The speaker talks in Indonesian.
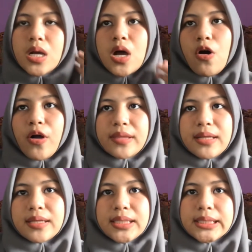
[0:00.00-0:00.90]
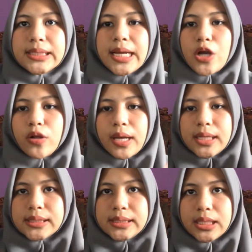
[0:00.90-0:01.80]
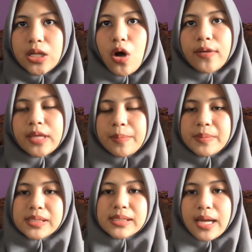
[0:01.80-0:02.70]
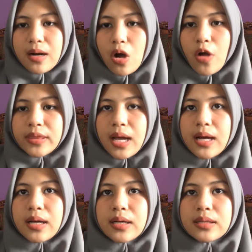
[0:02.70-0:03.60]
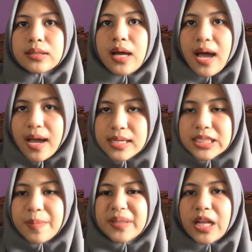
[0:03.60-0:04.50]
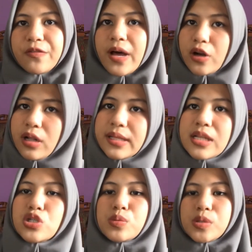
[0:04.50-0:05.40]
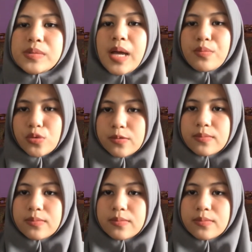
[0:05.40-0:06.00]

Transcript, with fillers: Otak terdiri dari otak kecil, otak besar, otak tengah, jembatan farol, dan sumsum -sum sambung.